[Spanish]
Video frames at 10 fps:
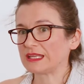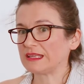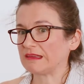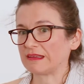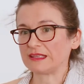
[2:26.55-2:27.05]

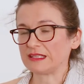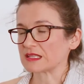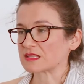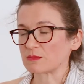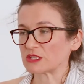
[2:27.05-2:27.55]
y,
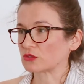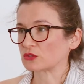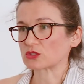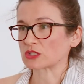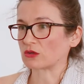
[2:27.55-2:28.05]
este método
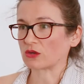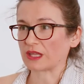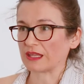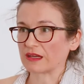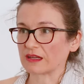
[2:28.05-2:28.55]
los
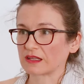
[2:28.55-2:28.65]
recogía.